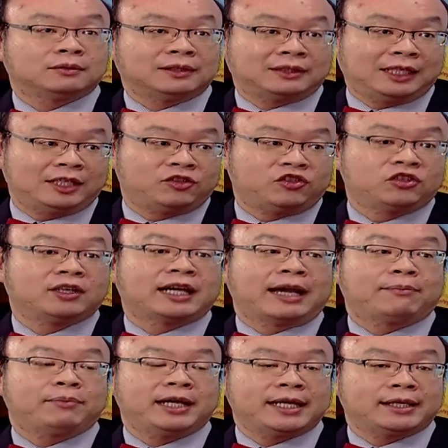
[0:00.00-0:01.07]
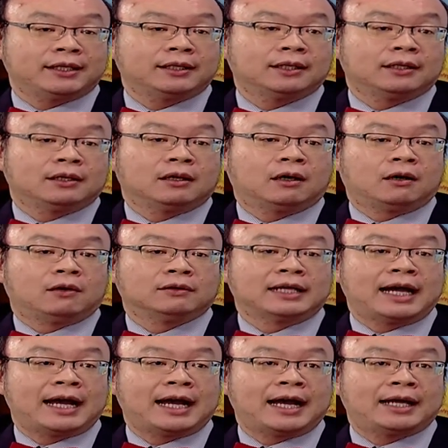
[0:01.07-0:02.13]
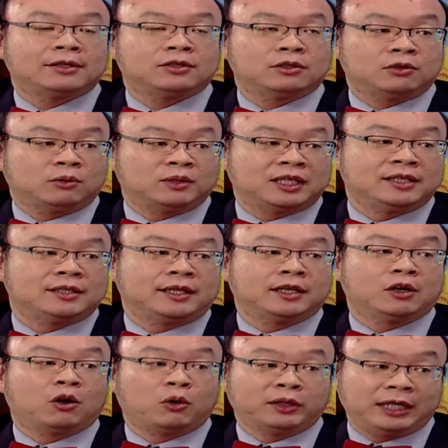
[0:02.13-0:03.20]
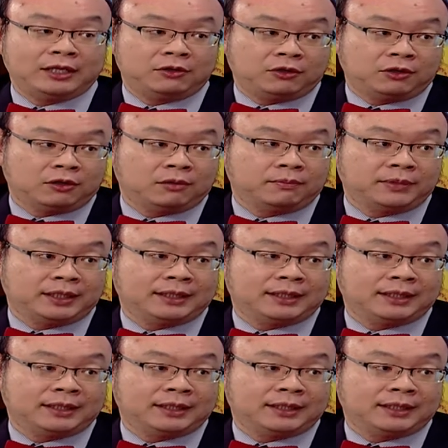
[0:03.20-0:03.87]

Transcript: 体质改变了。是。哦，那这就形成一个后天血友病。